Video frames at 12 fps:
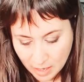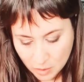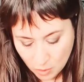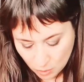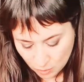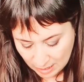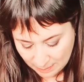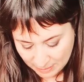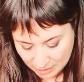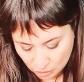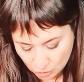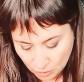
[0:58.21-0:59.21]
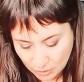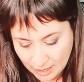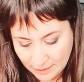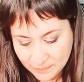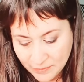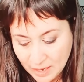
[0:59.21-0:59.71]
con una
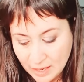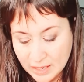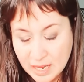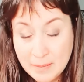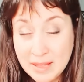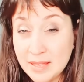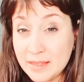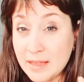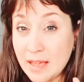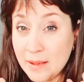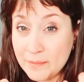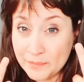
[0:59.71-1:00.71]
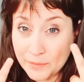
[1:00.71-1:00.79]
persona que me dice